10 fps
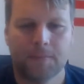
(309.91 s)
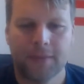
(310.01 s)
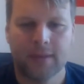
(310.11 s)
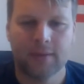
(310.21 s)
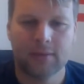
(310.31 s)

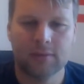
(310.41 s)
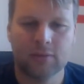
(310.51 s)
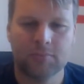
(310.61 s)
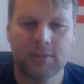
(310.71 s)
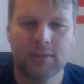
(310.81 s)
äh,
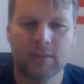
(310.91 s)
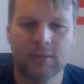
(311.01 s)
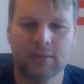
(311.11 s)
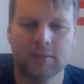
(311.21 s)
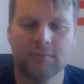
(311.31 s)
speziell
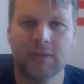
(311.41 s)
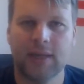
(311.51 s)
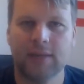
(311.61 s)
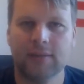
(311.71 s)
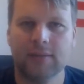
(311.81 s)
in diesem
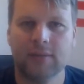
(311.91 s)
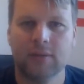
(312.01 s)
Gneis.